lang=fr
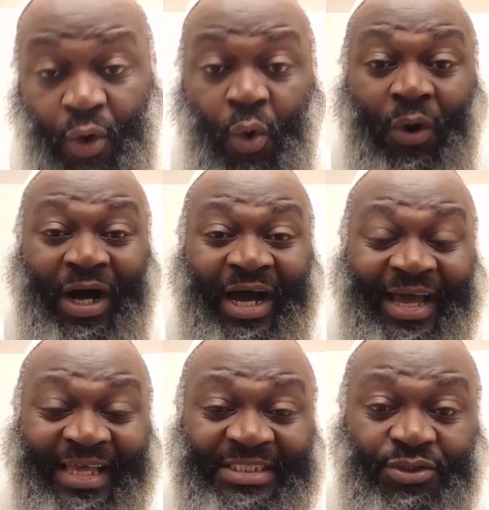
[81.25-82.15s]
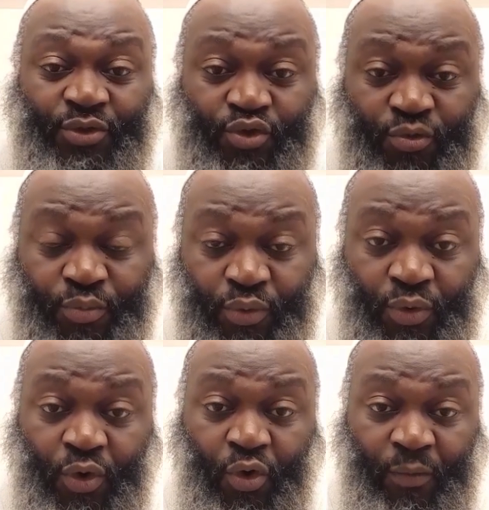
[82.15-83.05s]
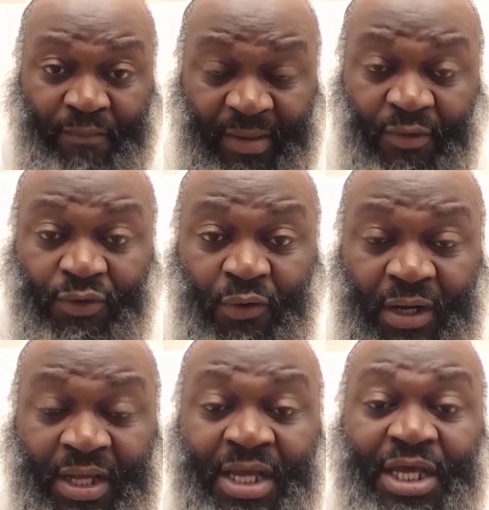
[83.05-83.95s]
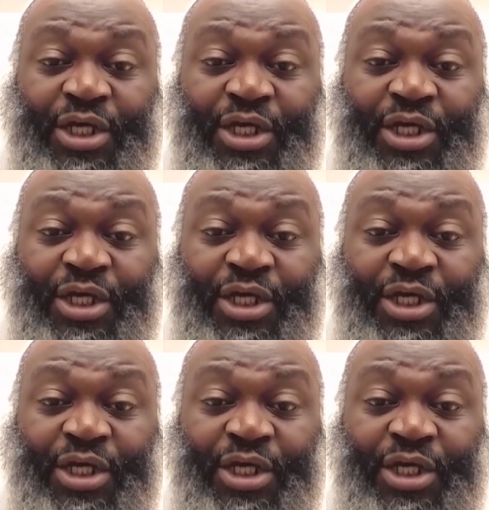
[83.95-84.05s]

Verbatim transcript: On reste debout, même endroit,